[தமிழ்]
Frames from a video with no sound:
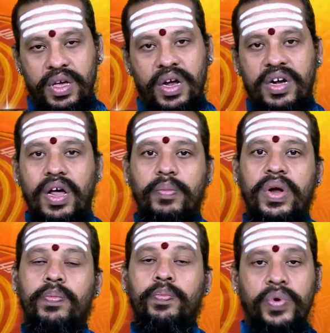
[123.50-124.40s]
எட்டாம்
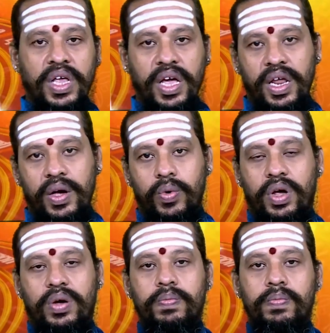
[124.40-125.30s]
இடம் புதையலை
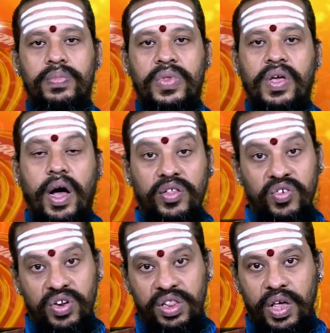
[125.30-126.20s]
குறிக்கும்
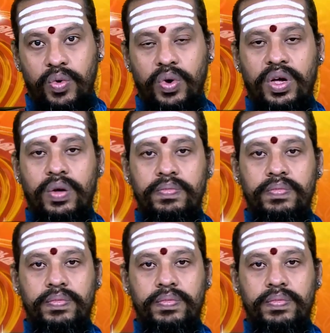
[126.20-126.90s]
அதிர்ஷ்டத்தை குறிக்கும்